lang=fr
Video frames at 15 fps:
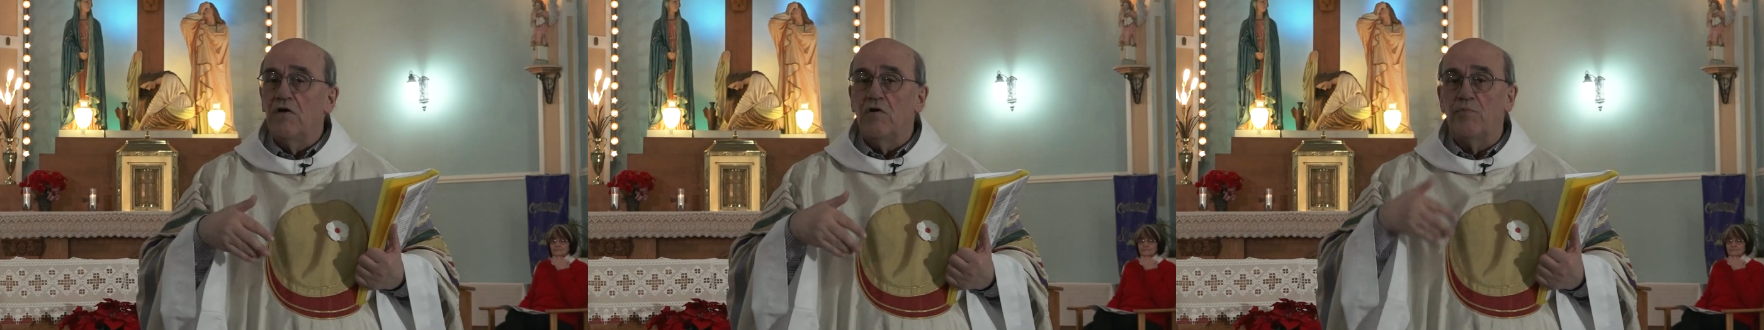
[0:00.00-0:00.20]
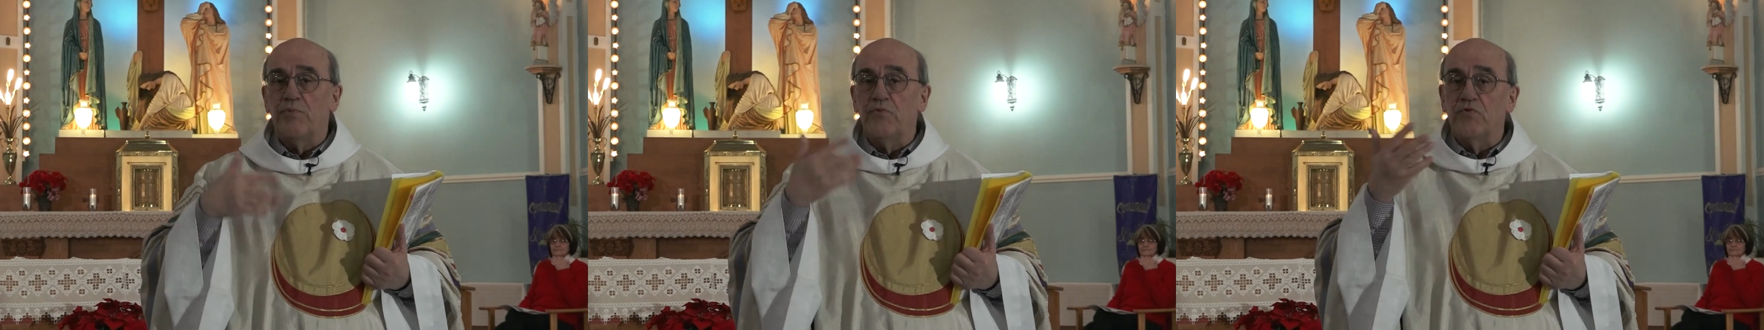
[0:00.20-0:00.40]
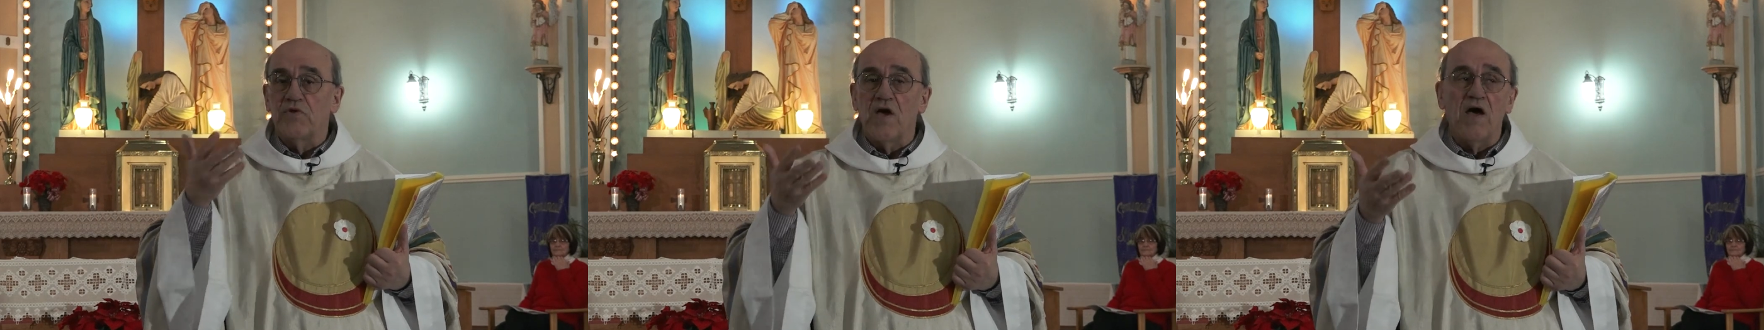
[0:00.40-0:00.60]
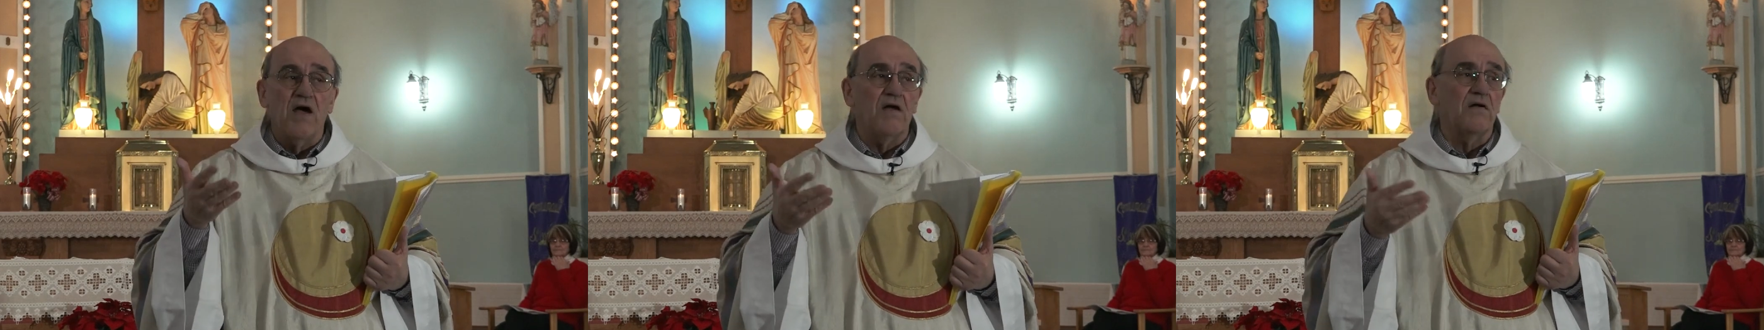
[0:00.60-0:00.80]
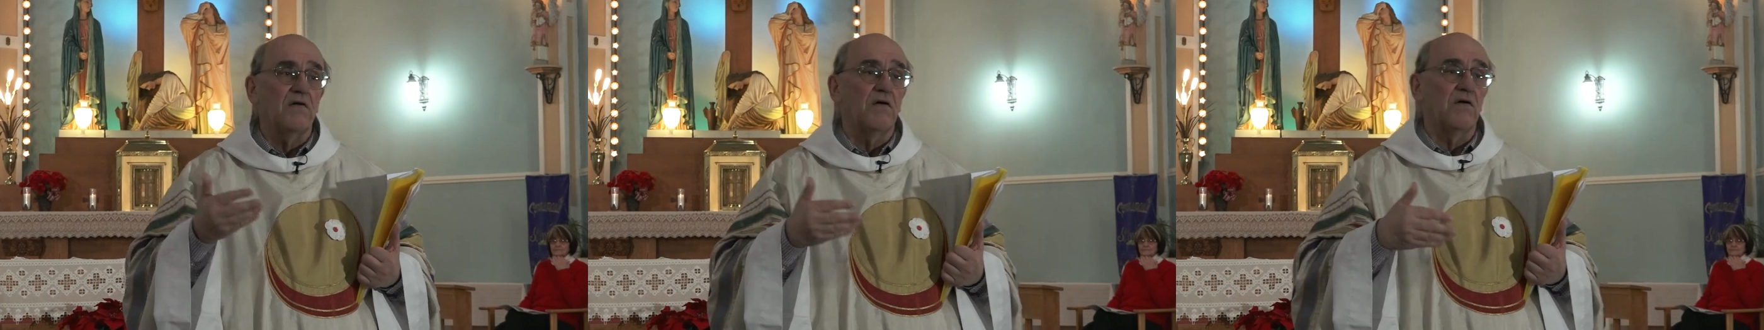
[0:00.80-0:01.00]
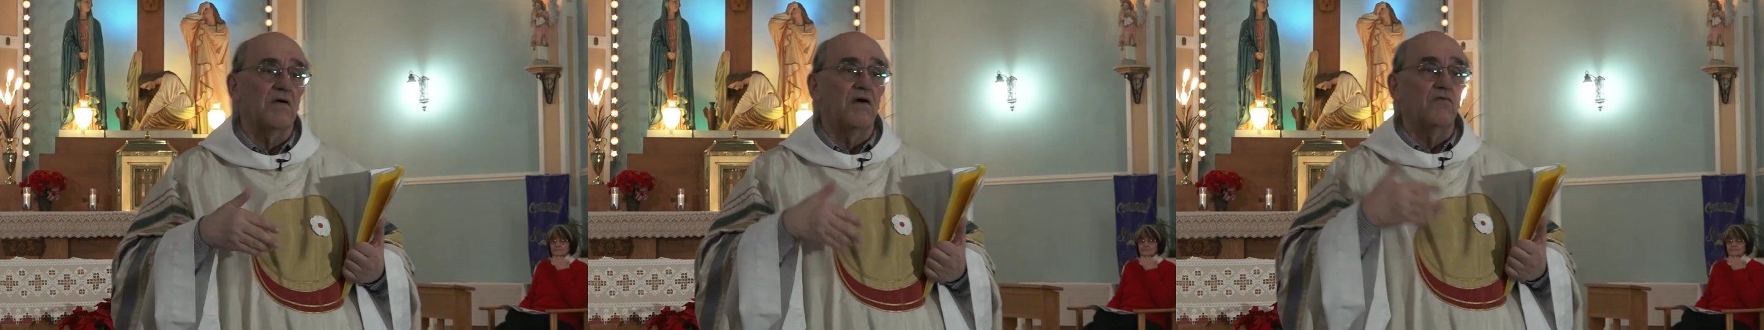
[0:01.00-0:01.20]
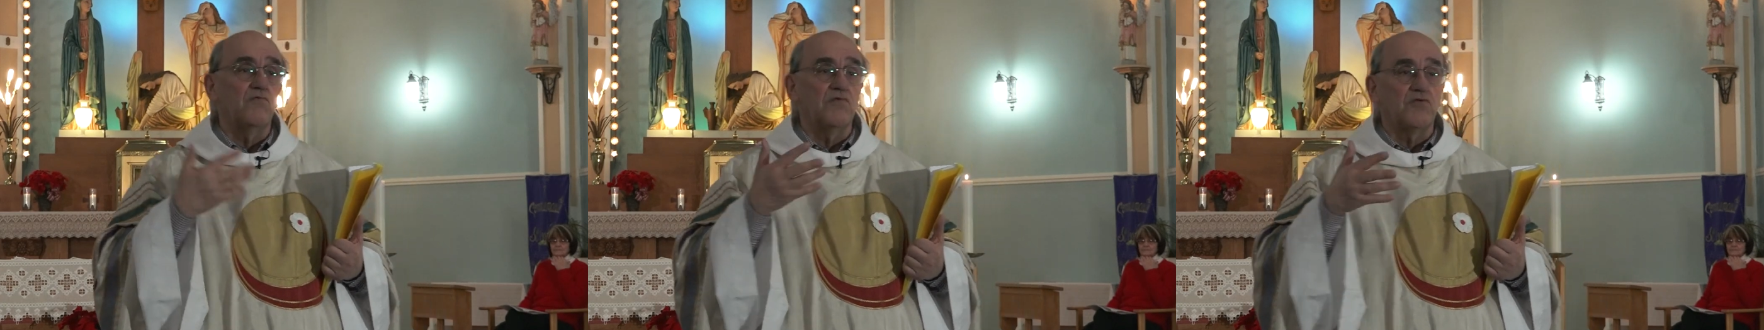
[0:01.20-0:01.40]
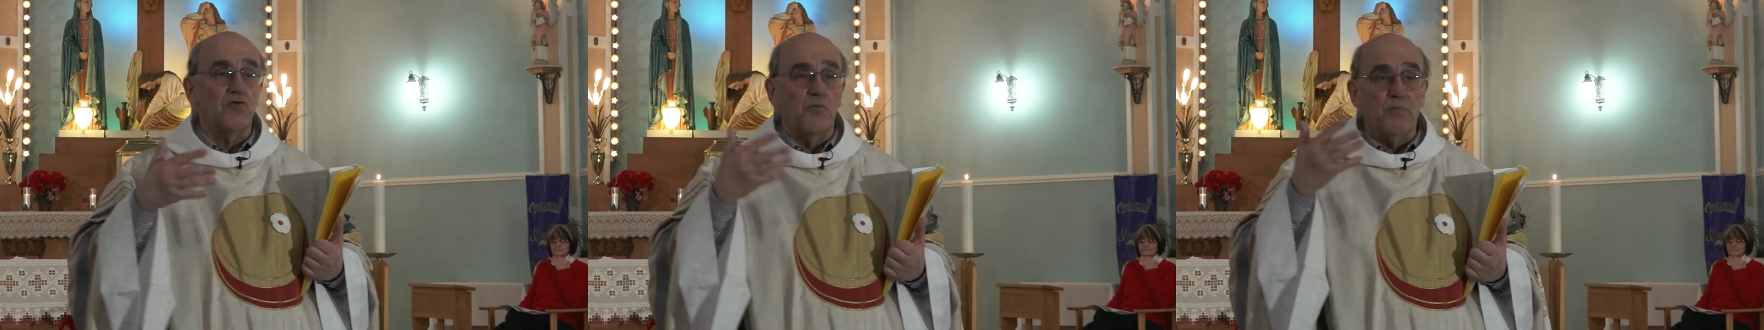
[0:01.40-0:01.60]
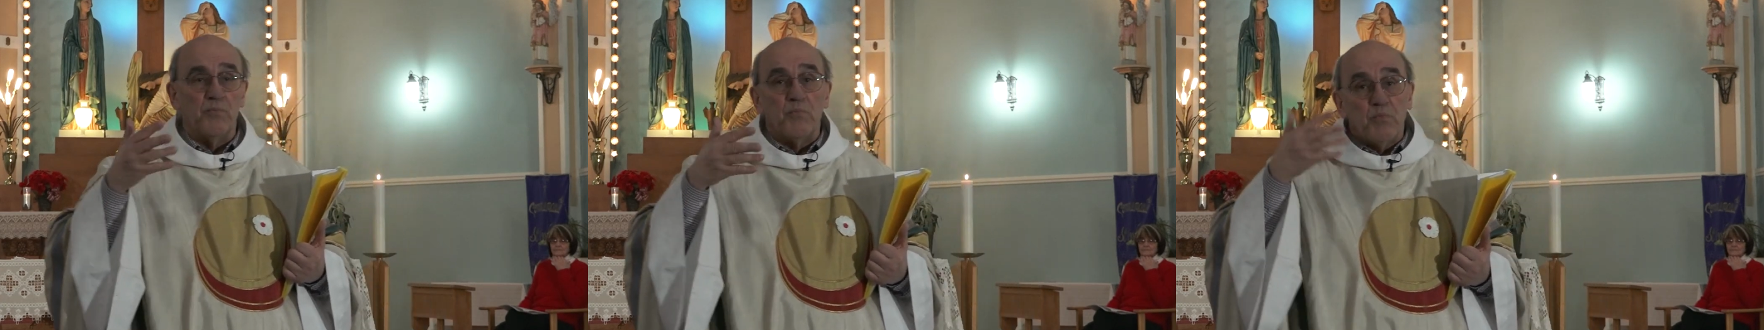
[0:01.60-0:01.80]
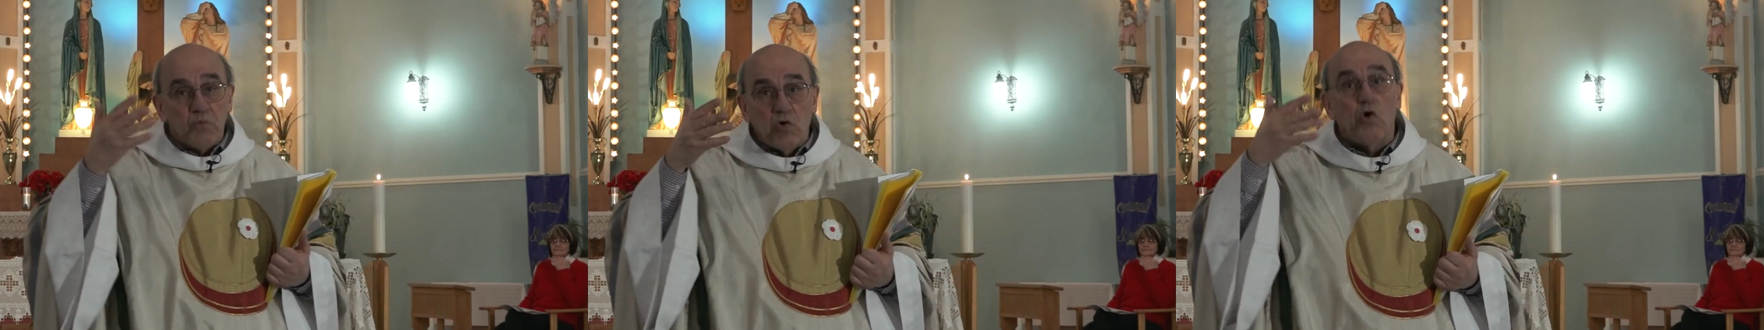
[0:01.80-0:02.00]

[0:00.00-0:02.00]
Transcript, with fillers: euh, plus tard, euh, quand nous sommes